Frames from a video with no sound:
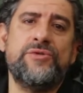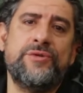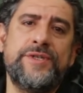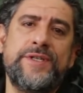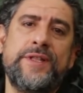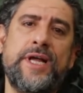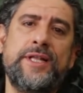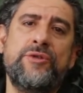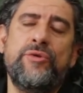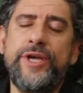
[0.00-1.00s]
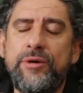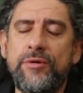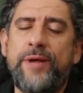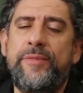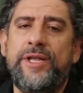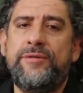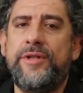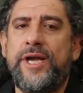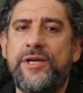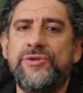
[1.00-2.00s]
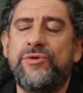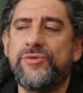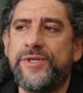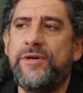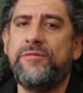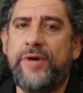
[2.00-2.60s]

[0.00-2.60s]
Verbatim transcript: solicitada no regulamento e na resolução